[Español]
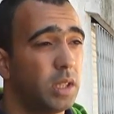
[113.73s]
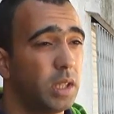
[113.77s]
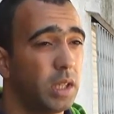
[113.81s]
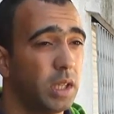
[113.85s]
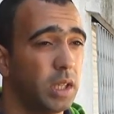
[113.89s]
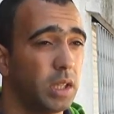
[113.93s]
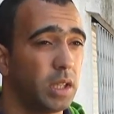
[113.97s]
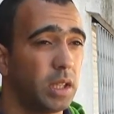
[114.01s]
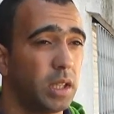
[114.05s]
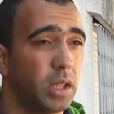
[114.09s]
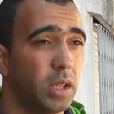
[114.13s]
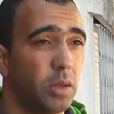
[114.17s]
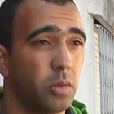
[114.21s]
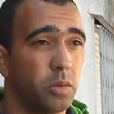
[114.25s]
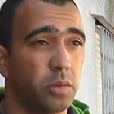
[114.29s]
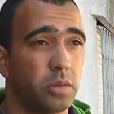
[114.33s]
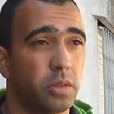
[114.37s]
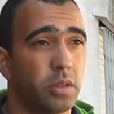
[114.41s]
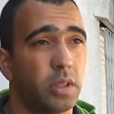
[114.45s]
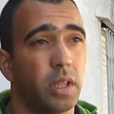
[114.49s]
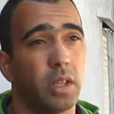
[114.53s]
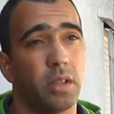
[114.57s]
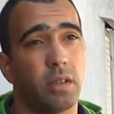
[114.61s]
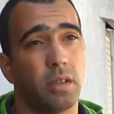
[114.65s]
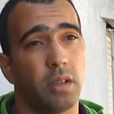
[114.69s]
Este,
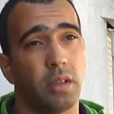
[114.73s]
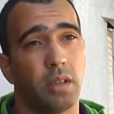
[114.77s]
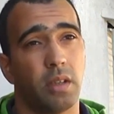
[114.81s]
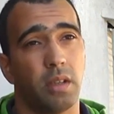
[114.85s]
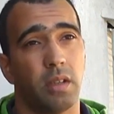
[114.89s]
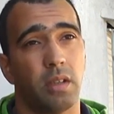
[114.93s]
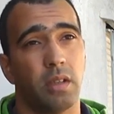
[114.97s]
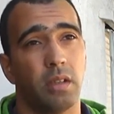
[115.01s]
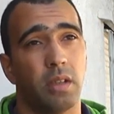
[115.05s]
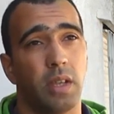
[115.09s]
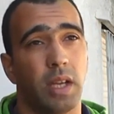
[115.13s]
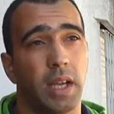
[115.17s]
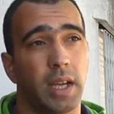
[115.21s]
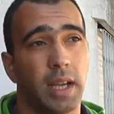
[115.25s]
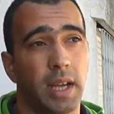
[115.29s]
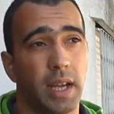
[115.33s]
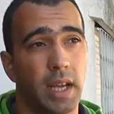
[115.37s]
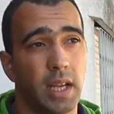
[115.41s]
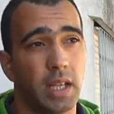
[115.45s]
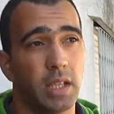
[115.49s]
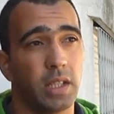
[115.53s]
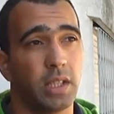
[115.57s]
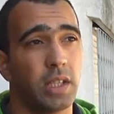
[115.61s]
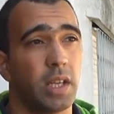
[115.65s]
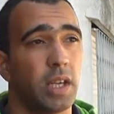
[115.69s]
uso tanto la
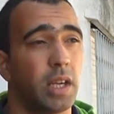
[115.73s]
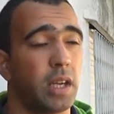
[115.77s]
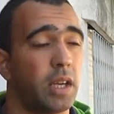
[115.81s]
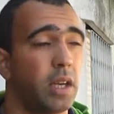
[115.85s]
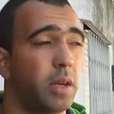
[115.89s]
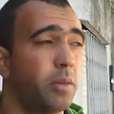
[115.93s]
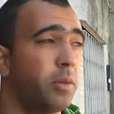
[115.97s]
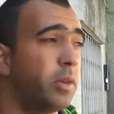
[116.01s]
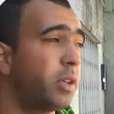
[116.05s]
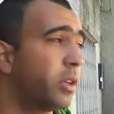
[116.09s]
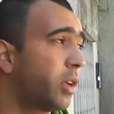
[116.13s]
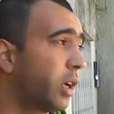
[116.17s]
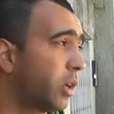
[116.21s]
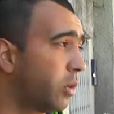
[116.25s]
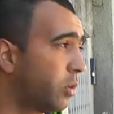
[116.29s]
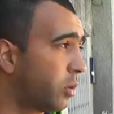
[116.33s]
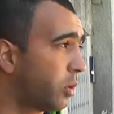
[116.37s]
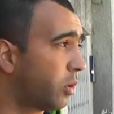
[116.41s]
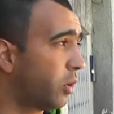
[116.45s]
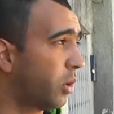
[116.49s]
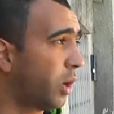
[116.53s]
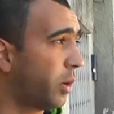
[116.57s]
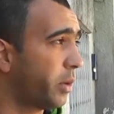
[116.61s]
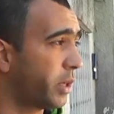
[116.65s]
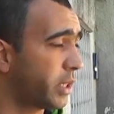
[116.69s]
cancha, bueno, algún
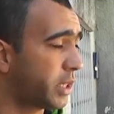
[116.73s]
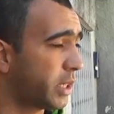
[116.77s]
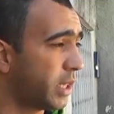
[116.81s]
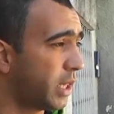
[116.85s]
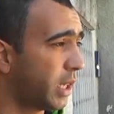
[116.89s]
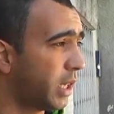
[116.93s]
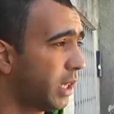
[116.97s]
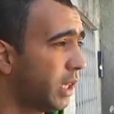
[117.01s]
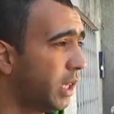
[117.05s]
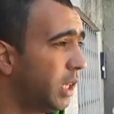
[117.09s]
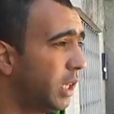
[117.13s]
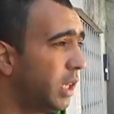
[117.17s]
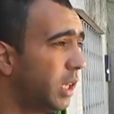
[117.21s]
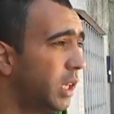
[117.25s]
club a veces